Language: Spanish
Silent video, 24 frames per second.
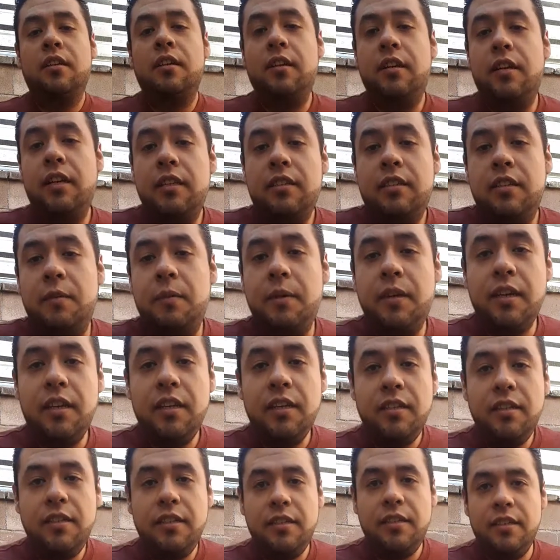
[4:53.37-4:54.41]
Pero aquí se ve.
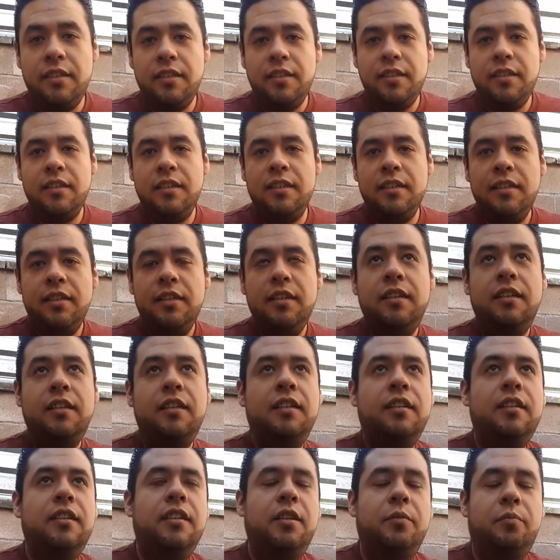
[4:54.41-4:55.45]

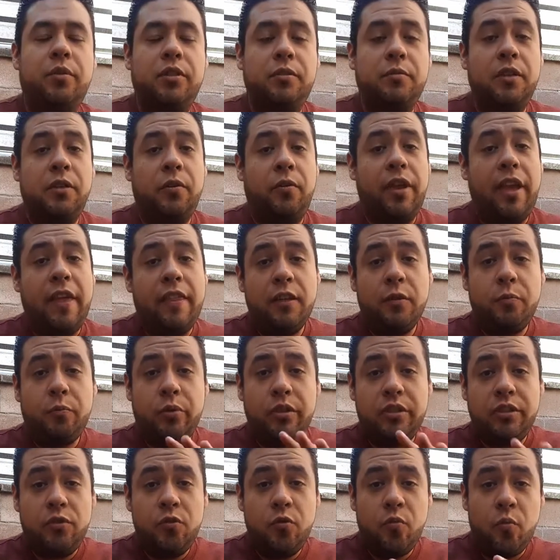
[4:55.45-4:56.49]
Y pues bueno, ya
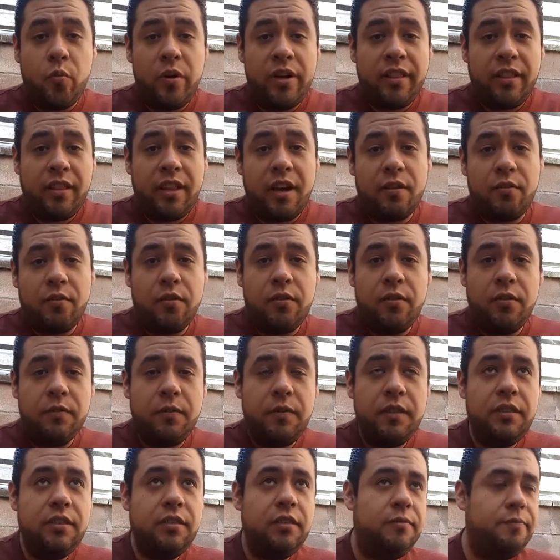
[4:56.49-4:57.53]
después de un buen taco,
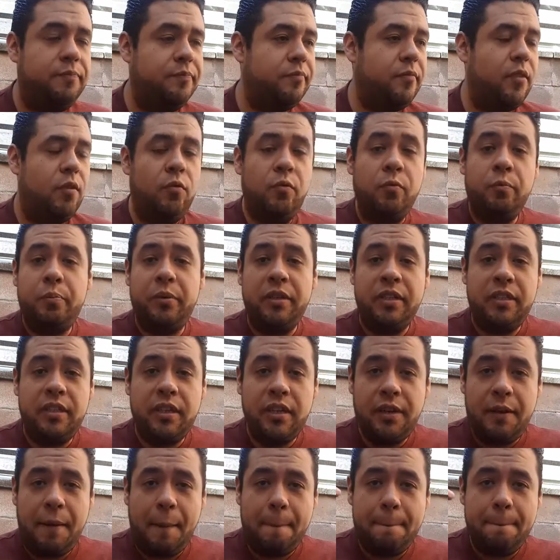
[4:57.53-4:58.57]
confis, un
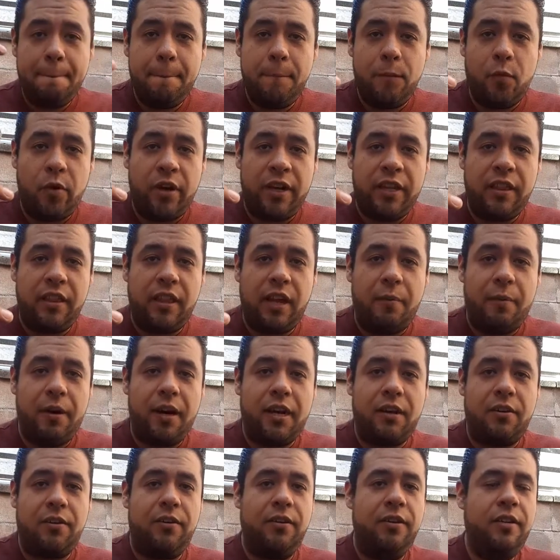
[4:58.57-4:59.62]
pinche buen
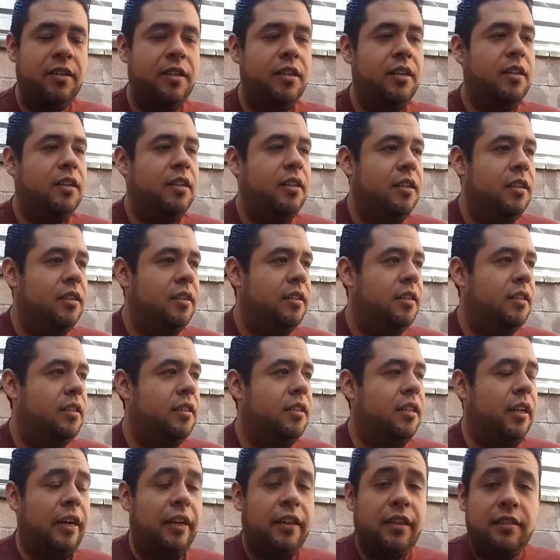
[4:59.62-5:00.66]
tabaco.
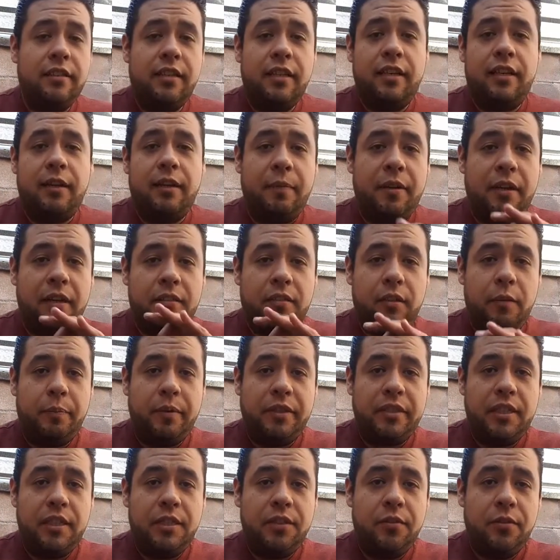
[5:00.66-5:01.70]
La neta es de que me la estoy
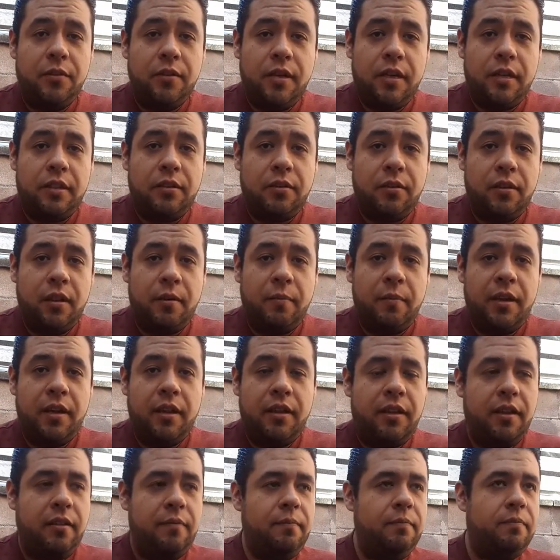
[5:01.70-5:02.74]
pasando a toda
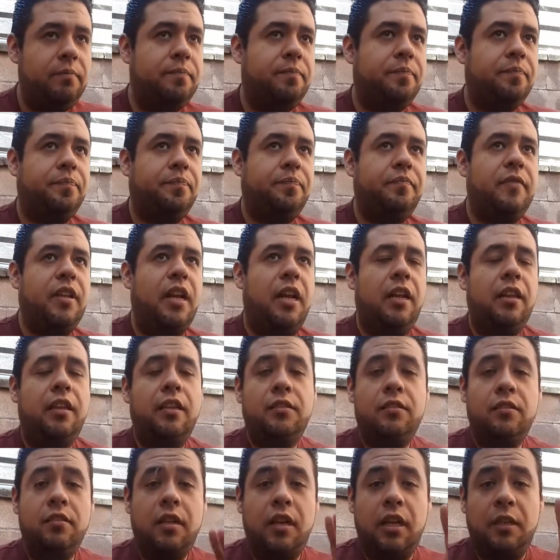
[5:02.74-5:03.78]
madre. La
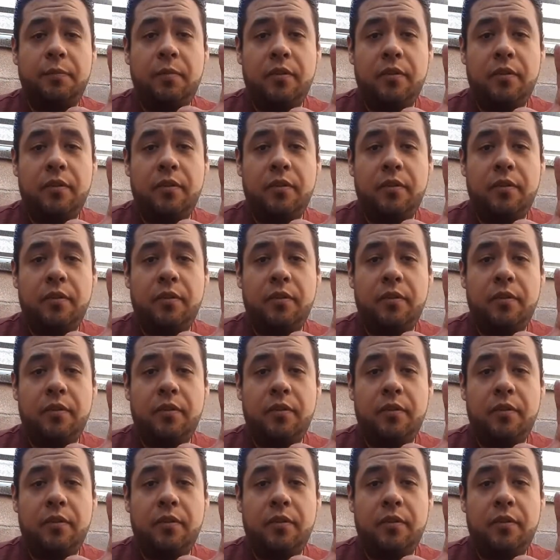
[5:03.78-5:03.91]
neta son de